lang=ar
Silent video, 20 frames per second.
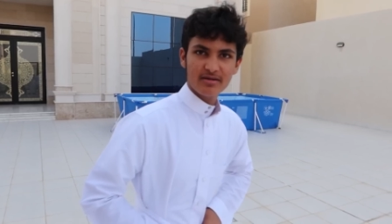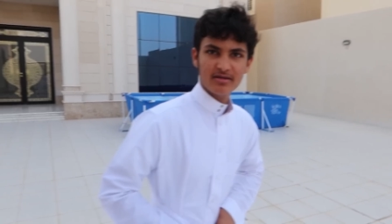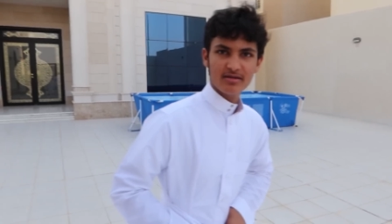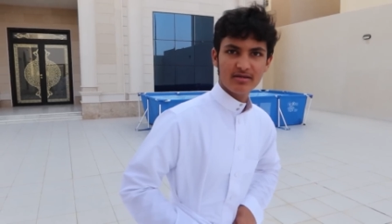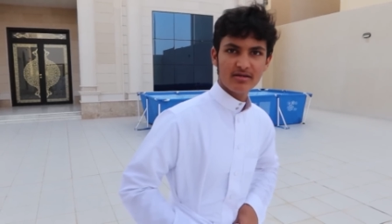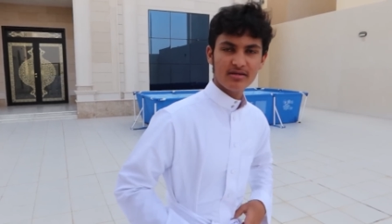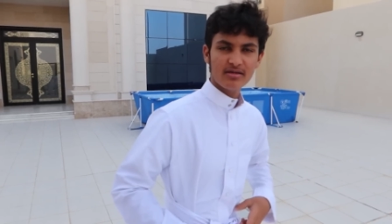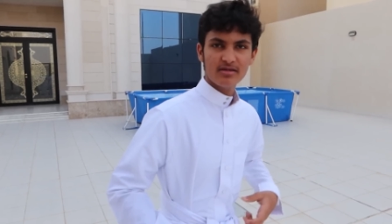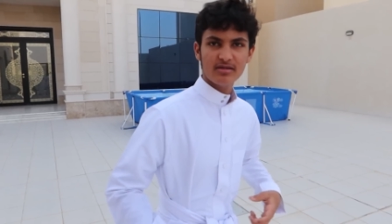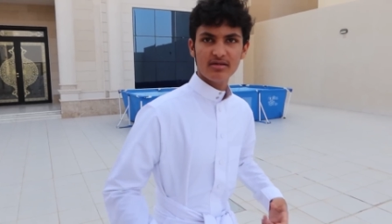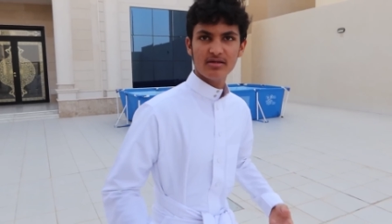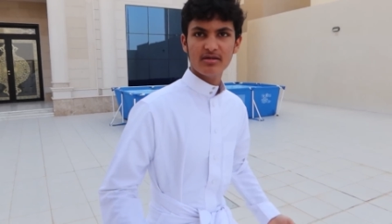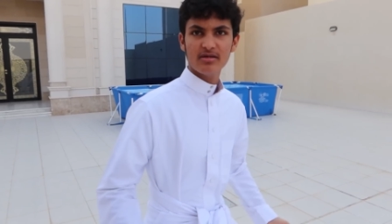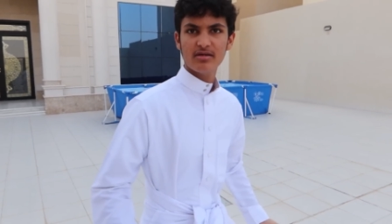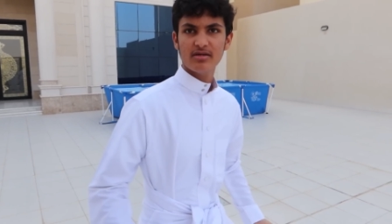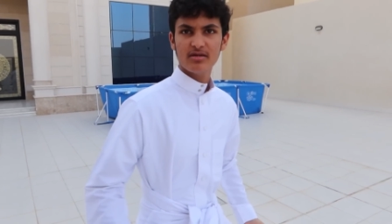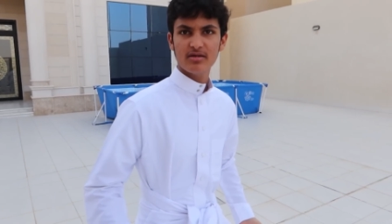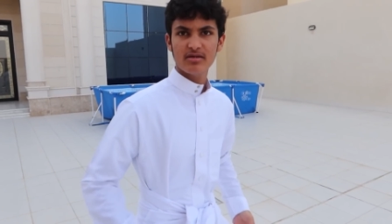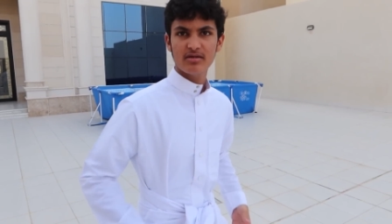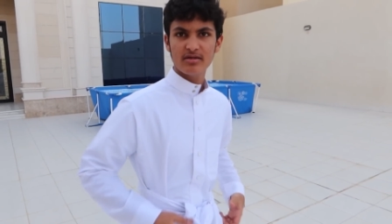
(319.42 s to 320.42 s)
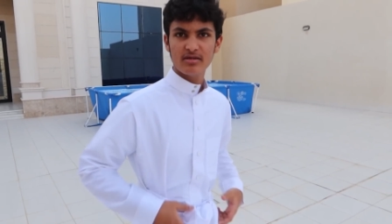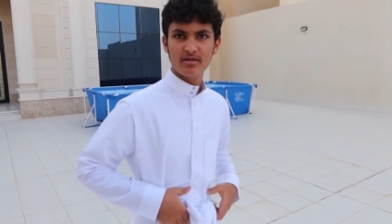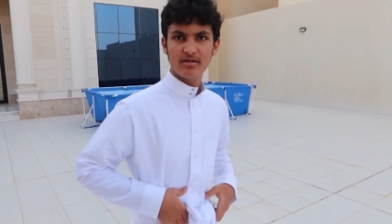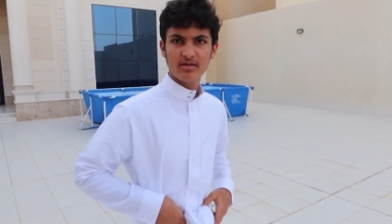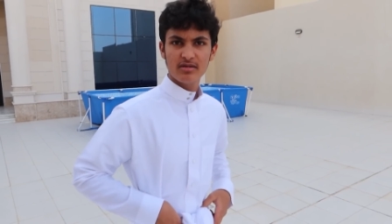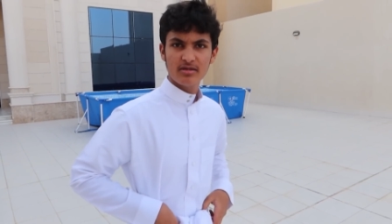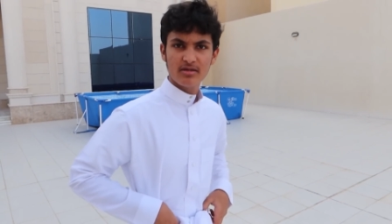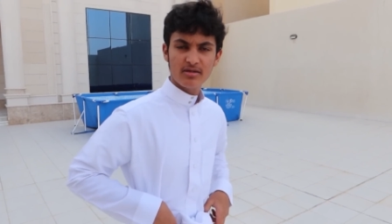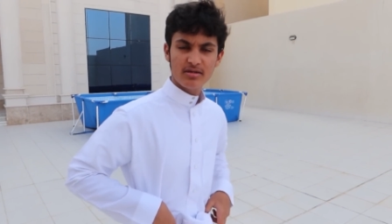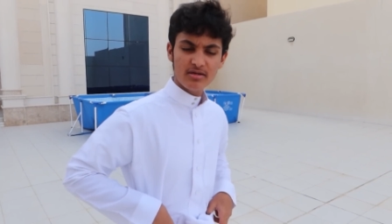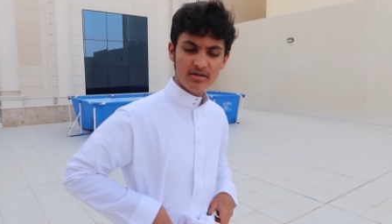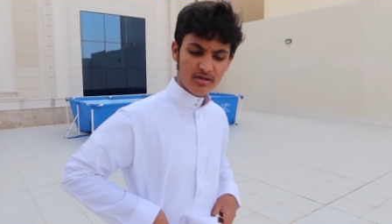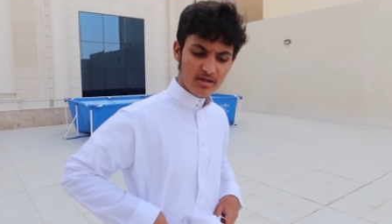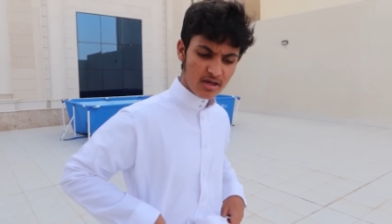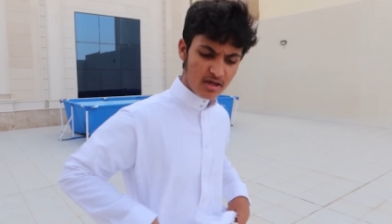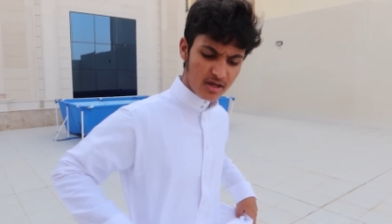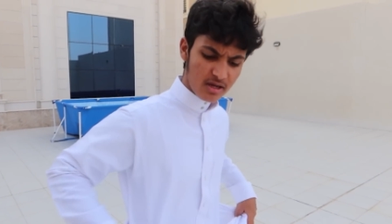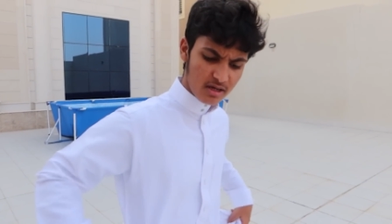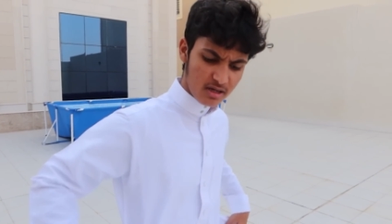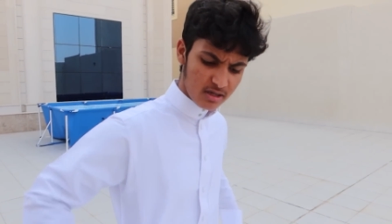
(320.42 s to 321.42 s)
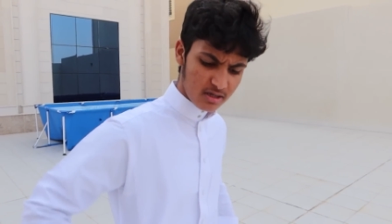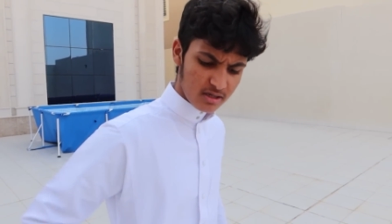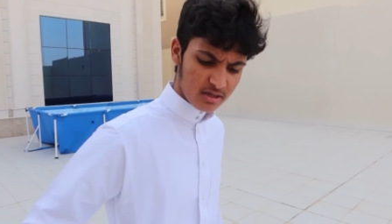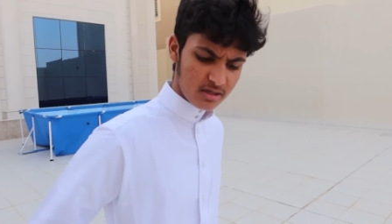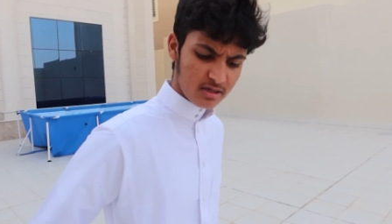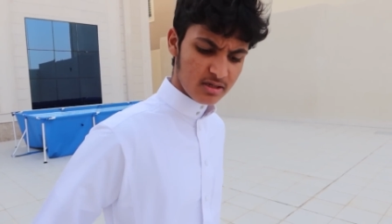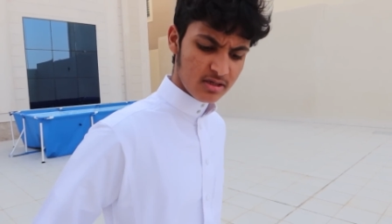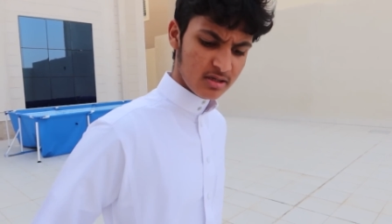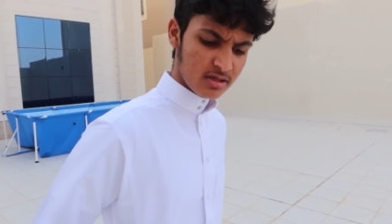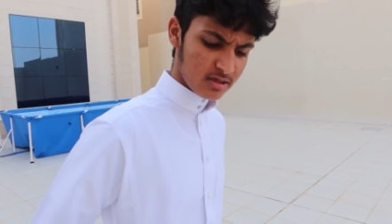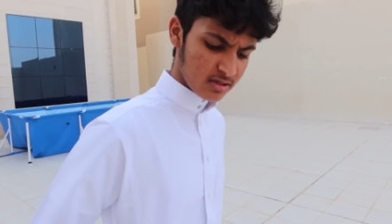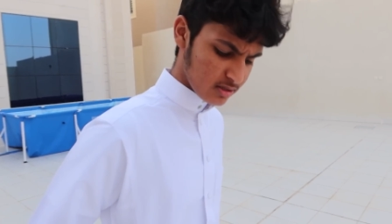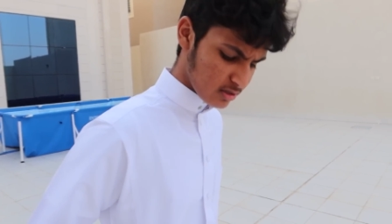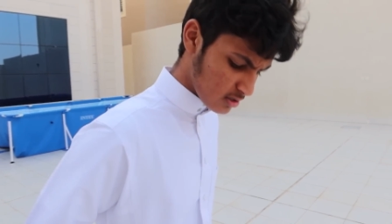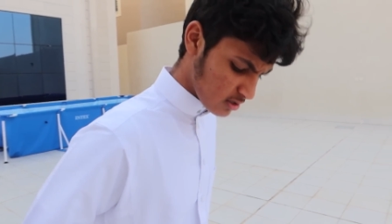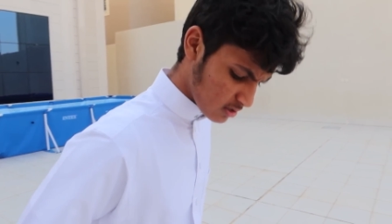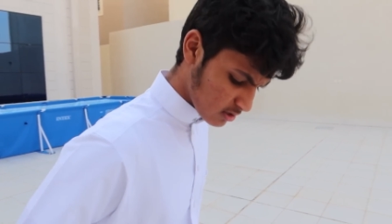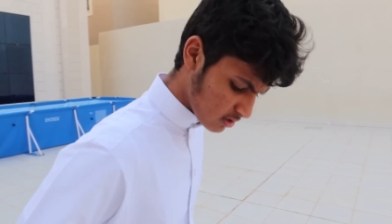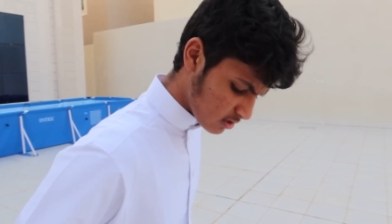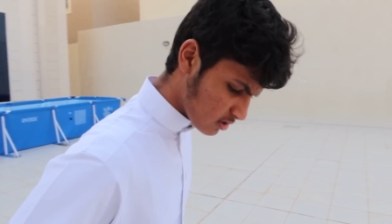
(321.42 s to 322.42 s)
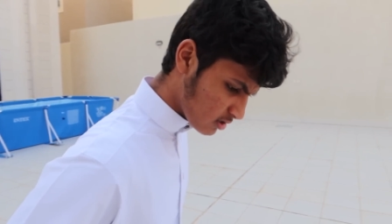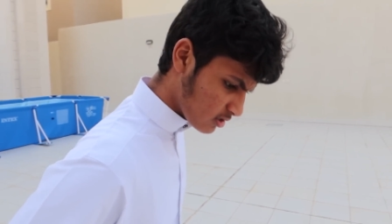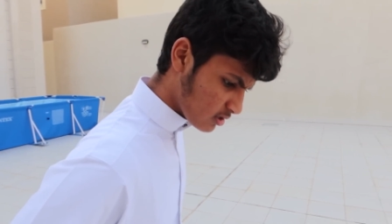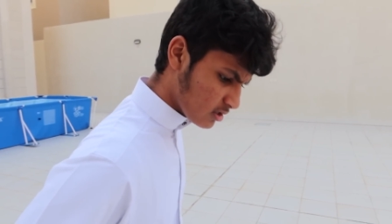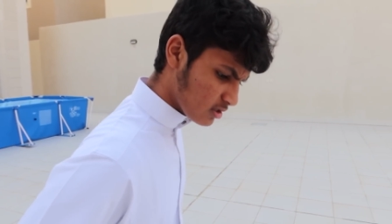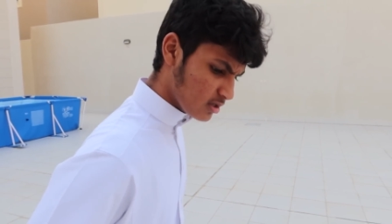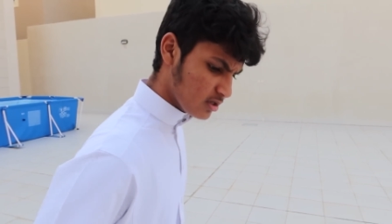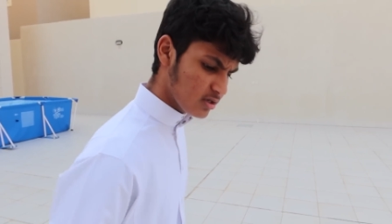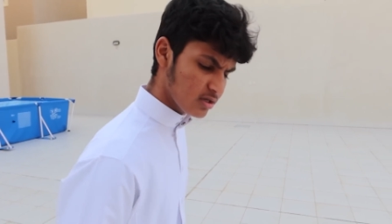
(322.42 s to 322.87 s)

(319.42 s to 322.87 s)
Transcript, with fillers: ماني رايح انا والله إيه. روح روح مع روح مع عمك شو